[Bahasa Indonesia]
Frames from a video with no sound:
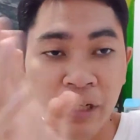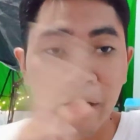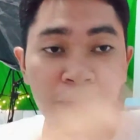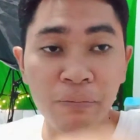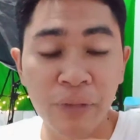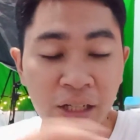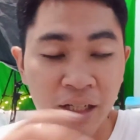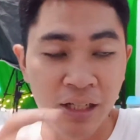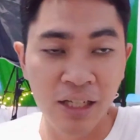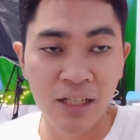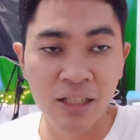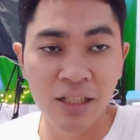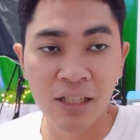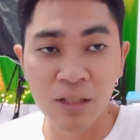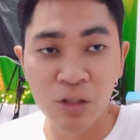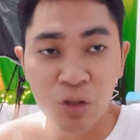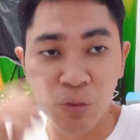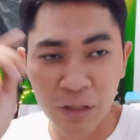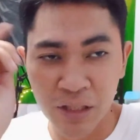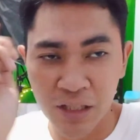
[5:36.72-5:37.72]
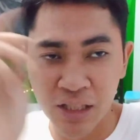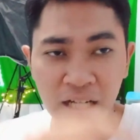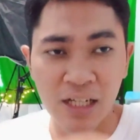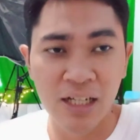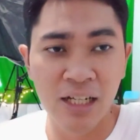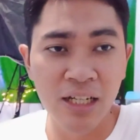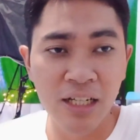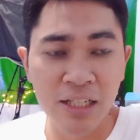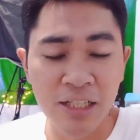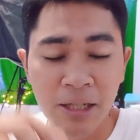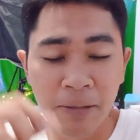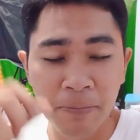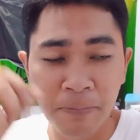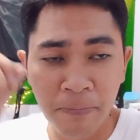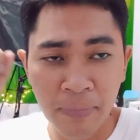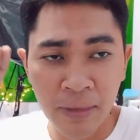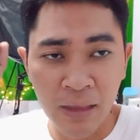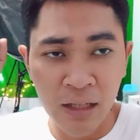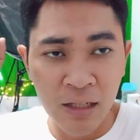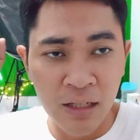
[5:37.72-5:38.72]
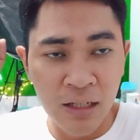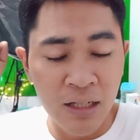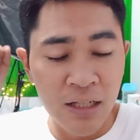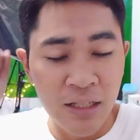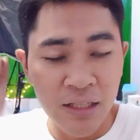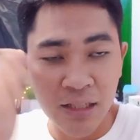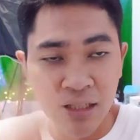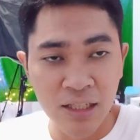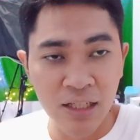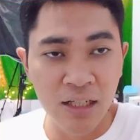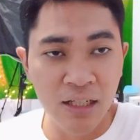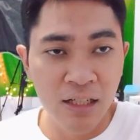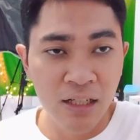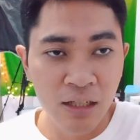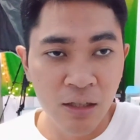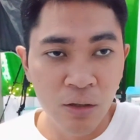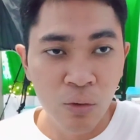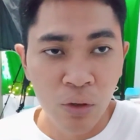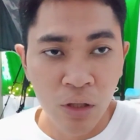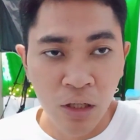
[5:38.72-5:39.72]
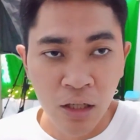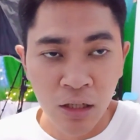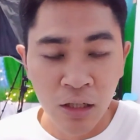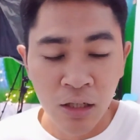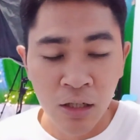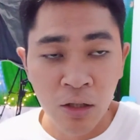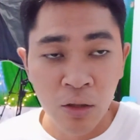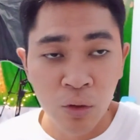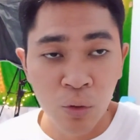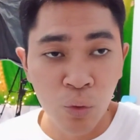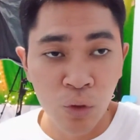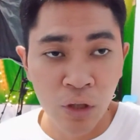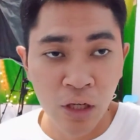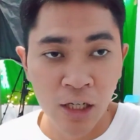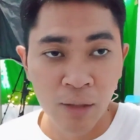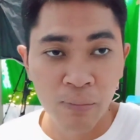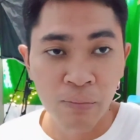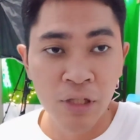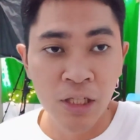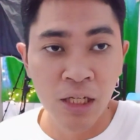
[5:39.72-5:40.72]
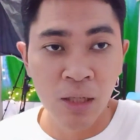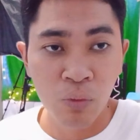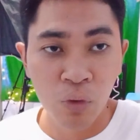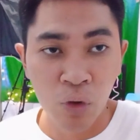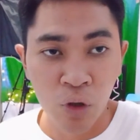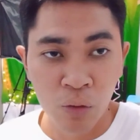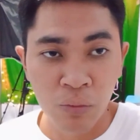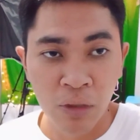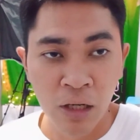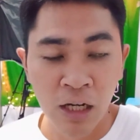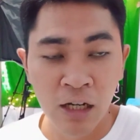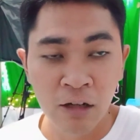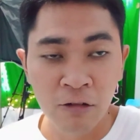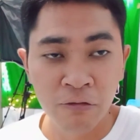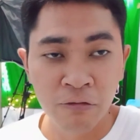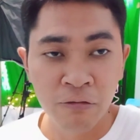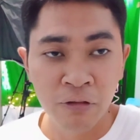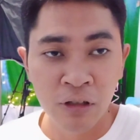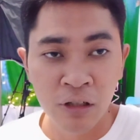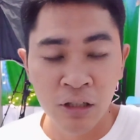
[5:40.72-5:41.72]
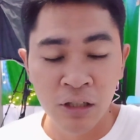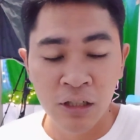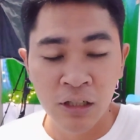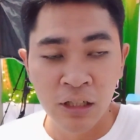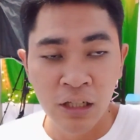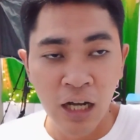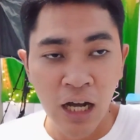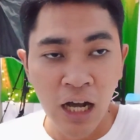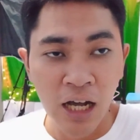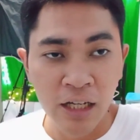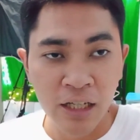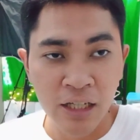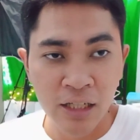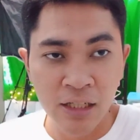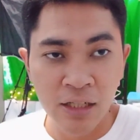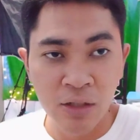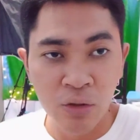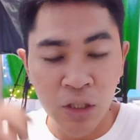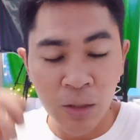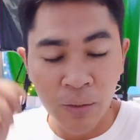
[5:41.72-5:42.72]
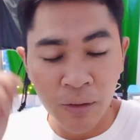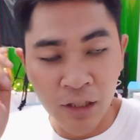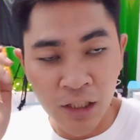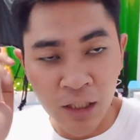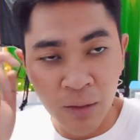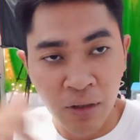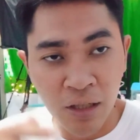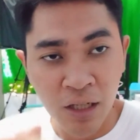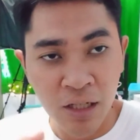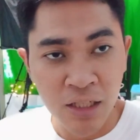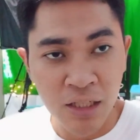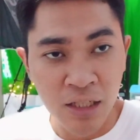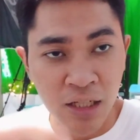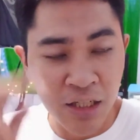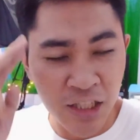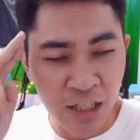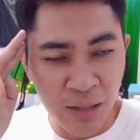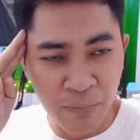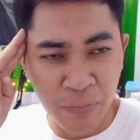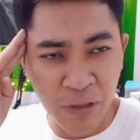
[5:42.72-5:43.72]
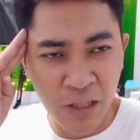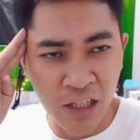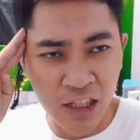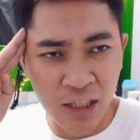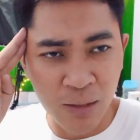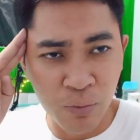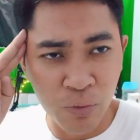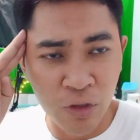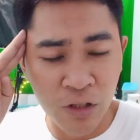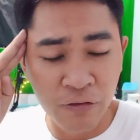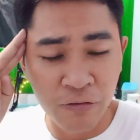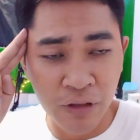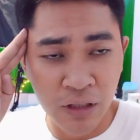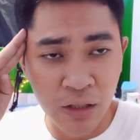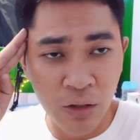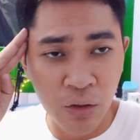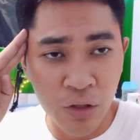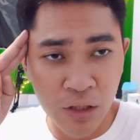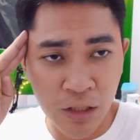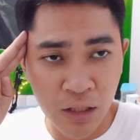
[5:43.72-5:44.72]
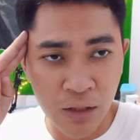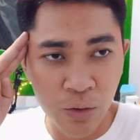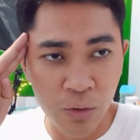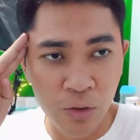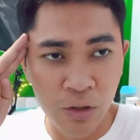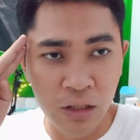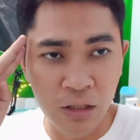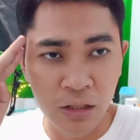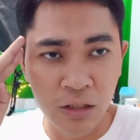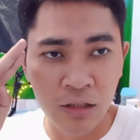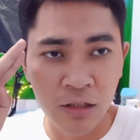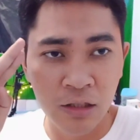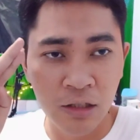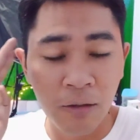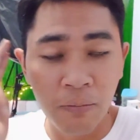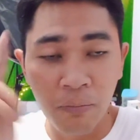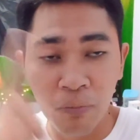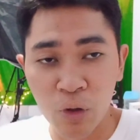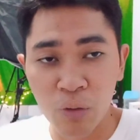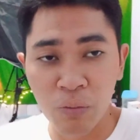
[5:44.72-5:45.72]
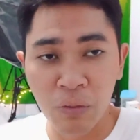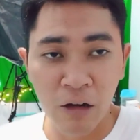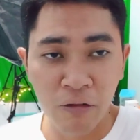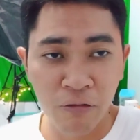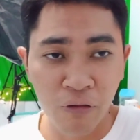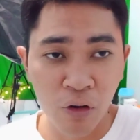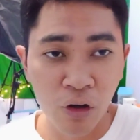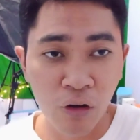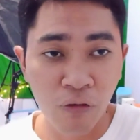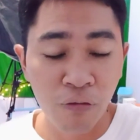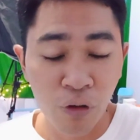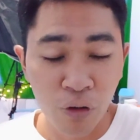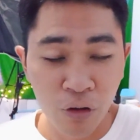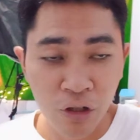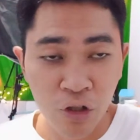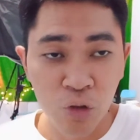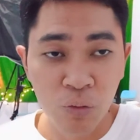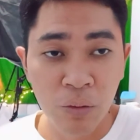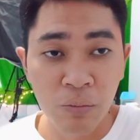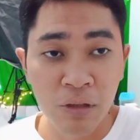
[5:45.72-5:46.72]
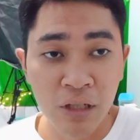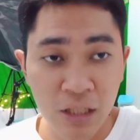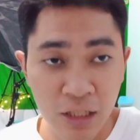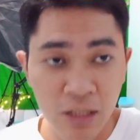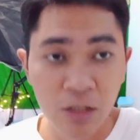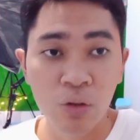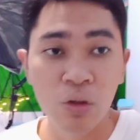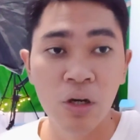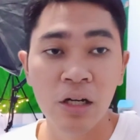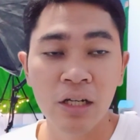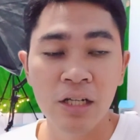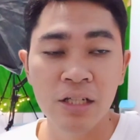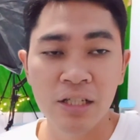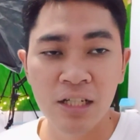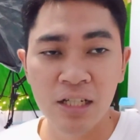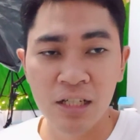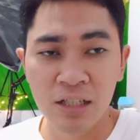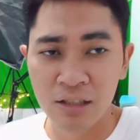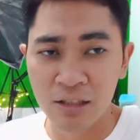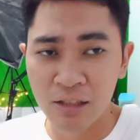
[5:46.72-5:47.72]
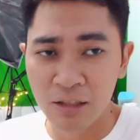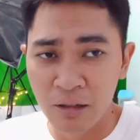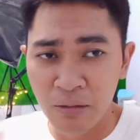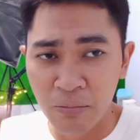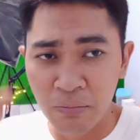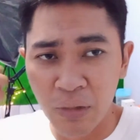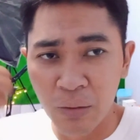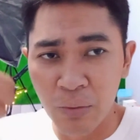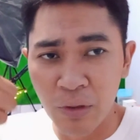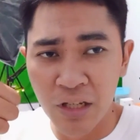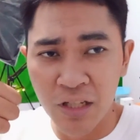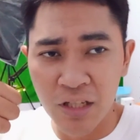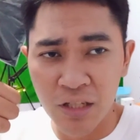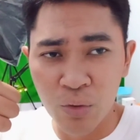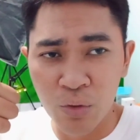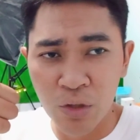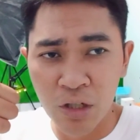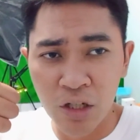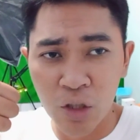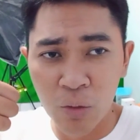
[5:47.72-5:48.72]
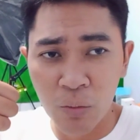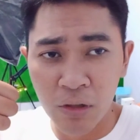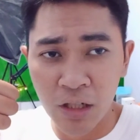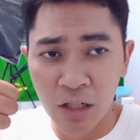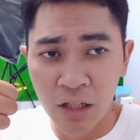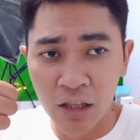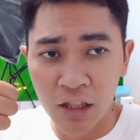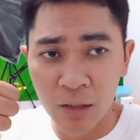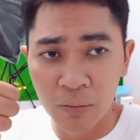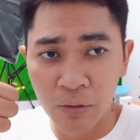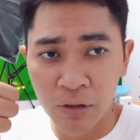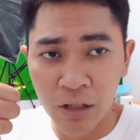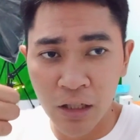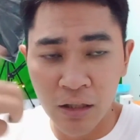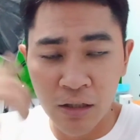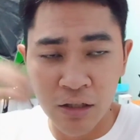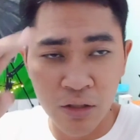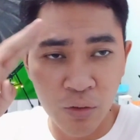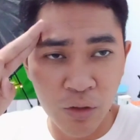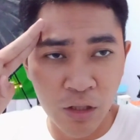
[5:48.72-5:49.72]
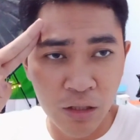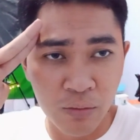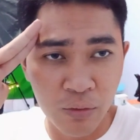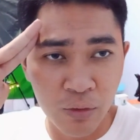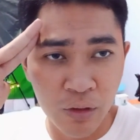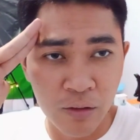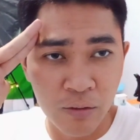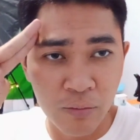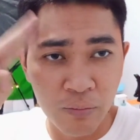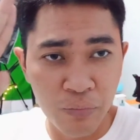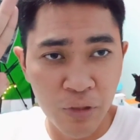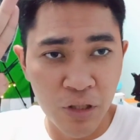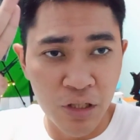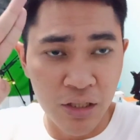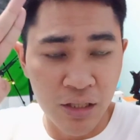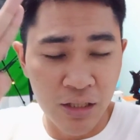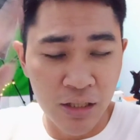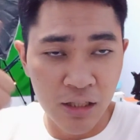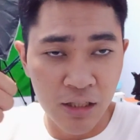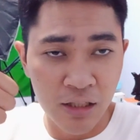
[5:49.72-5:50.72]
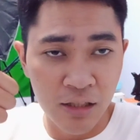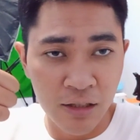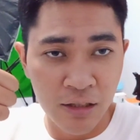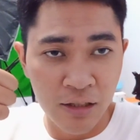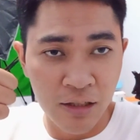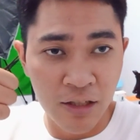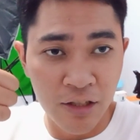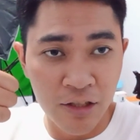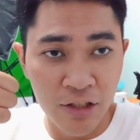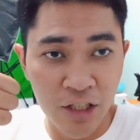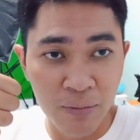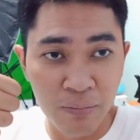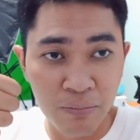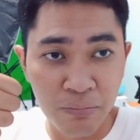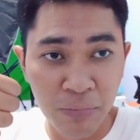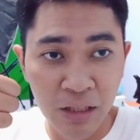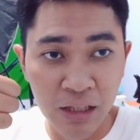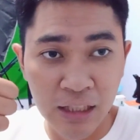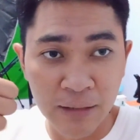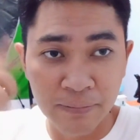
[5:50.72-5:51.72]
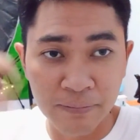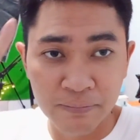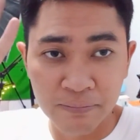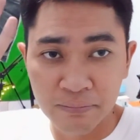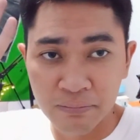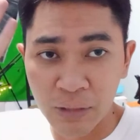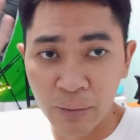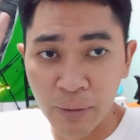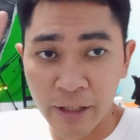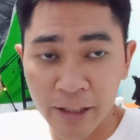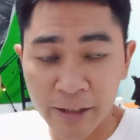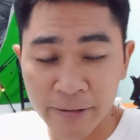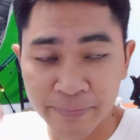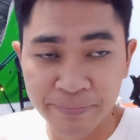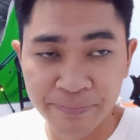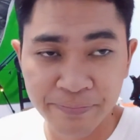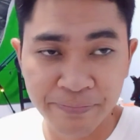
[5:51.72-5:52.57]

prank-prank lainnya itu pasti ada guys ya sekian dari gua kurang lebihnya mohon maaf akhir ucapan terima kasih dan sampai ketemu di video selanjutnya mohon maaf kalau ngevlognya cuma begini doang guys ya bye bye see you again double again triple again see you again peace sip mantap bye bye